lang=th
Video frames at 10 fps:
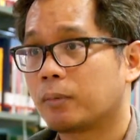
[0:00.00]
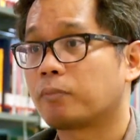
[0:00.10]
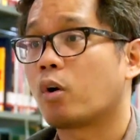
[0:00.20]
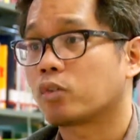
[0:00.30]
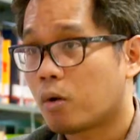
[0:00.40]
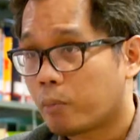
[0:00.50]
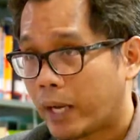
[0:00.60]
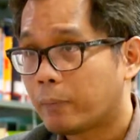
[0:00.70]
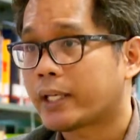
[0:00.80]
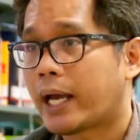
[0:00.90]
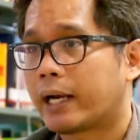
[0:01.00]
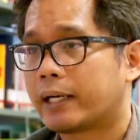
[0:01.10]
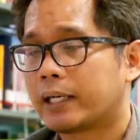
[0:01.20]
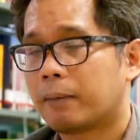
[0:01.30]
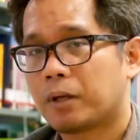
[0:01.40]
12 ช่องให้บริการ
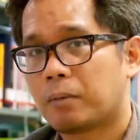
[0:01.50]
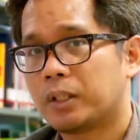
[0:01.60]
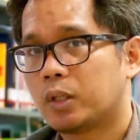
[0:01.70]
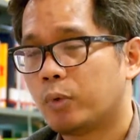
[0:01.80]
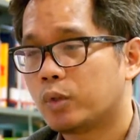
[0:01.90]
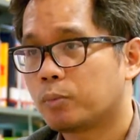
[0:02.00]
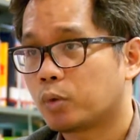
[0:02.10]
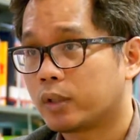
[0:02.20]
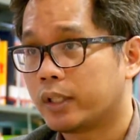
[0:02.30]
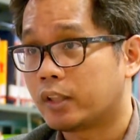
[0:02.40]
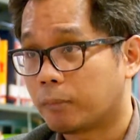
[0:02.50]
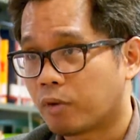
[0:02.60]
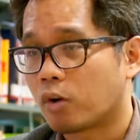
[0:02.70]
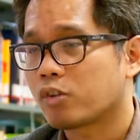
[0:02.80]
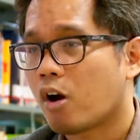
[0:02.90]
นะครับ แล้วก็มีทีวีชุมชนอีก
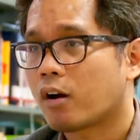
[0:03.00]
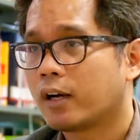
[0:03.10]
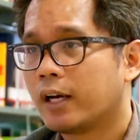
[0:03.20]
12 ช่อง